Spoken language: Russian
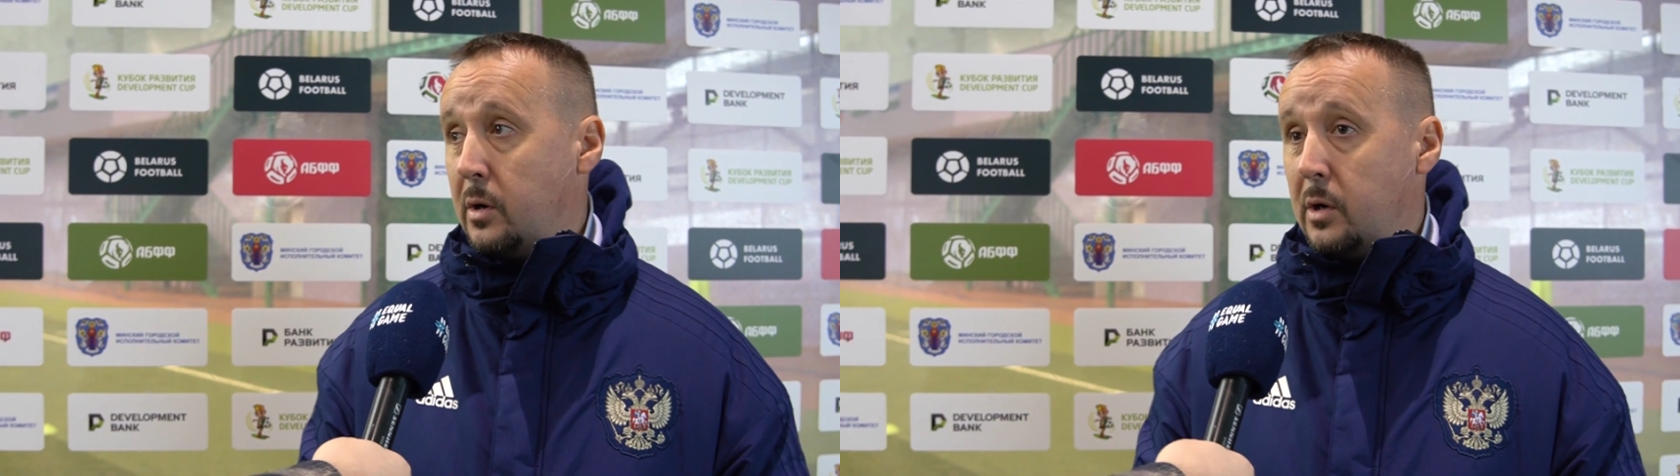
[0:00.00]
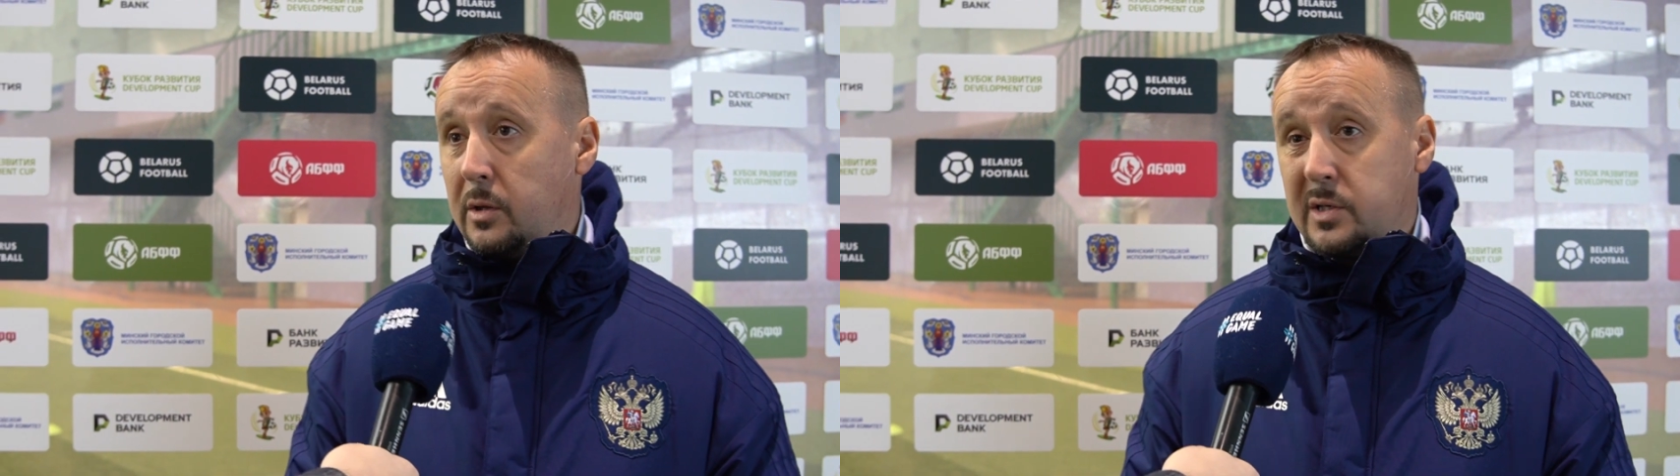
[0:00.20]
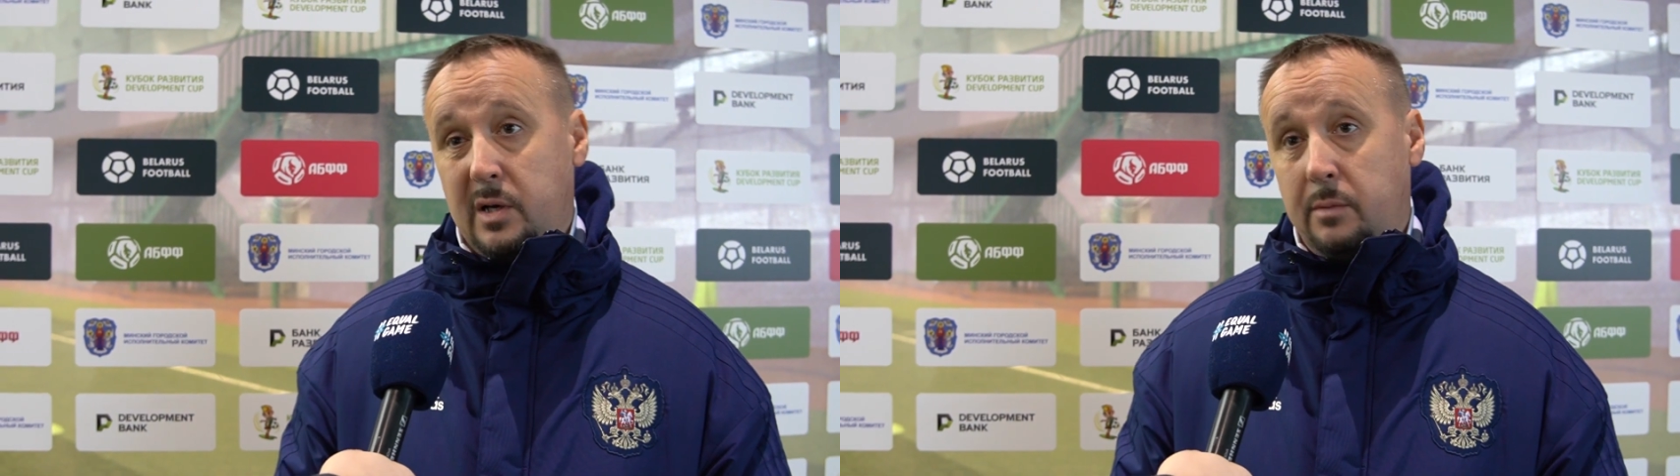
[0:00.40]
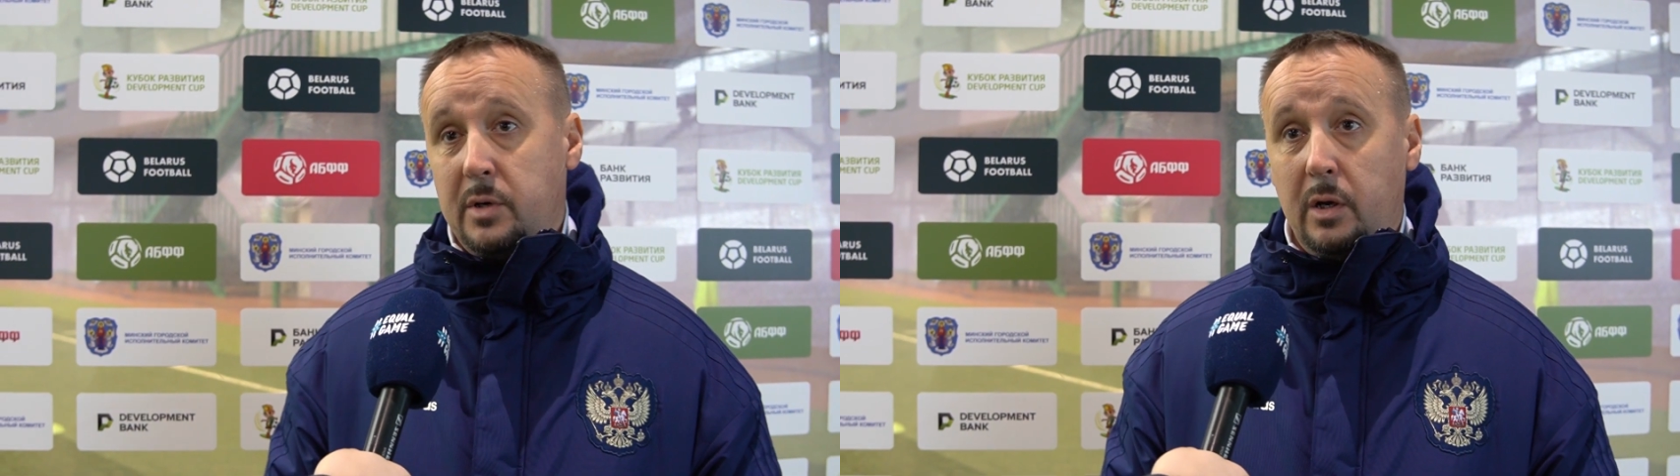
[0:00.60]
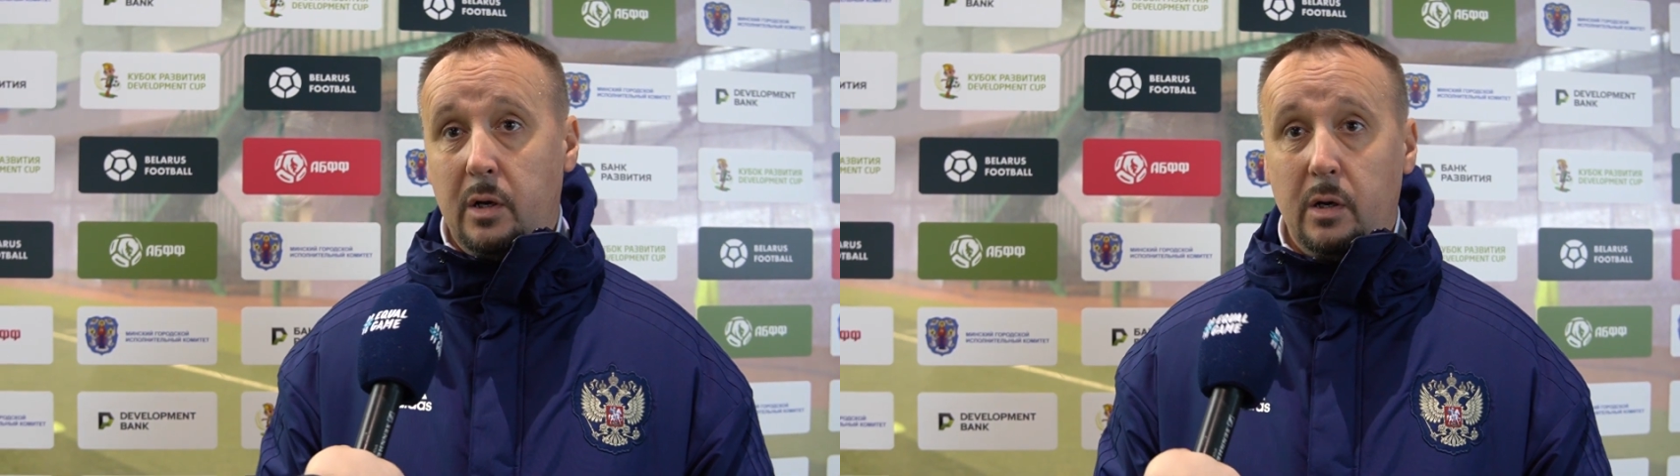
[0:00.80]
Э, на самом
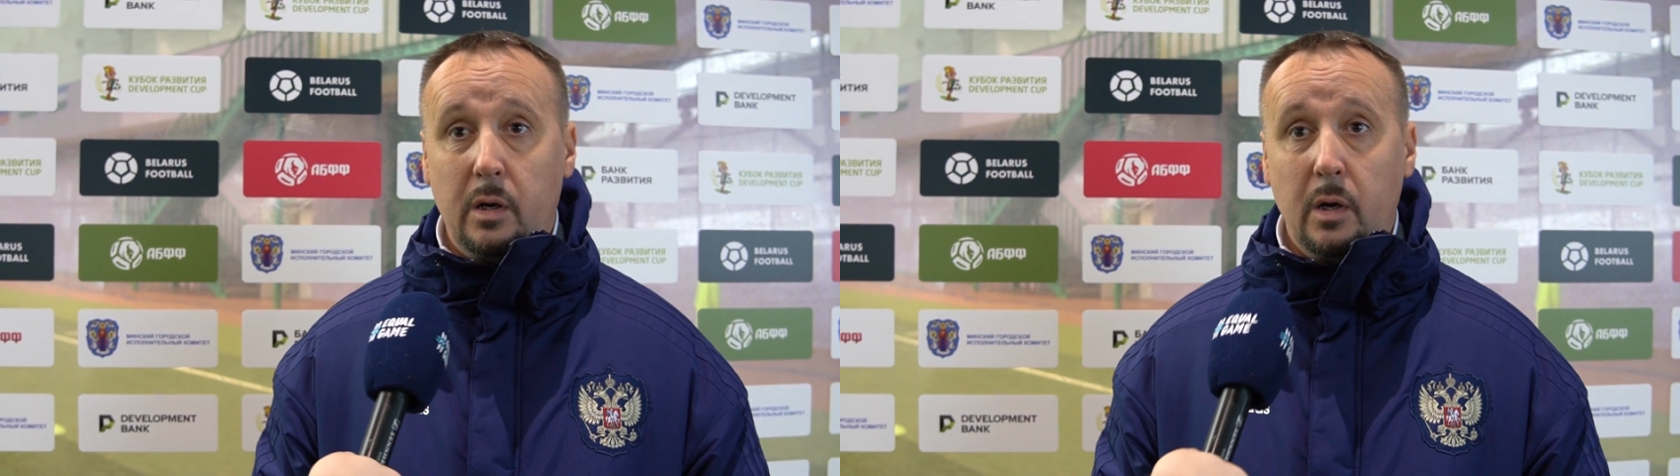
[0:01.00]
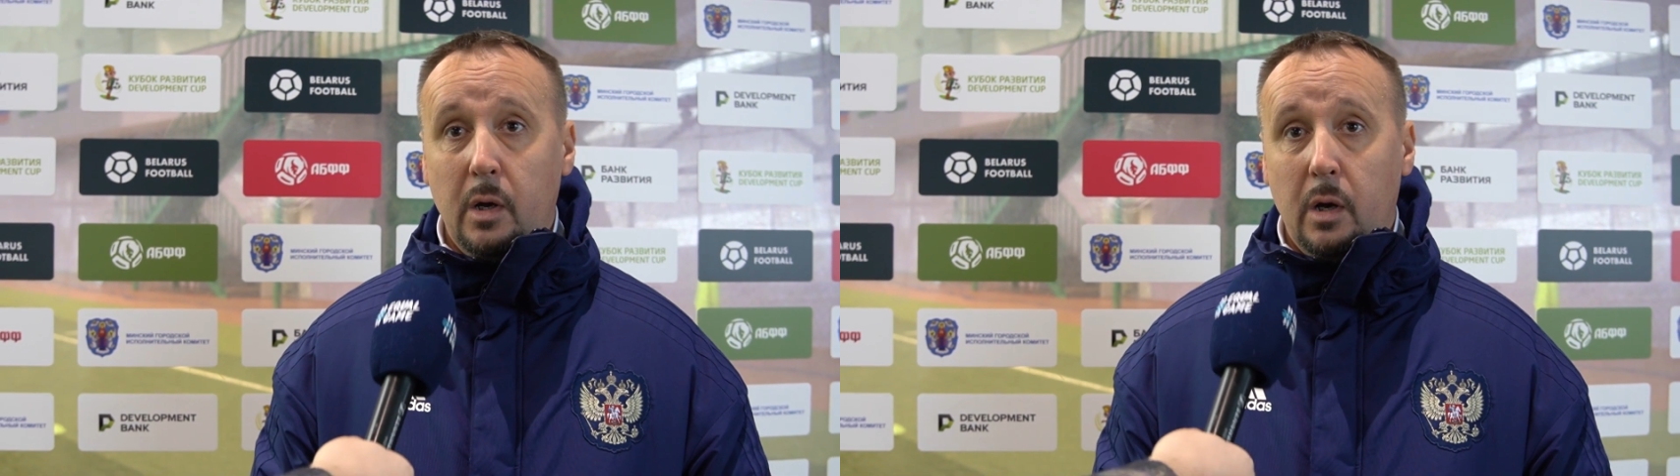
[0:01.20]
деле,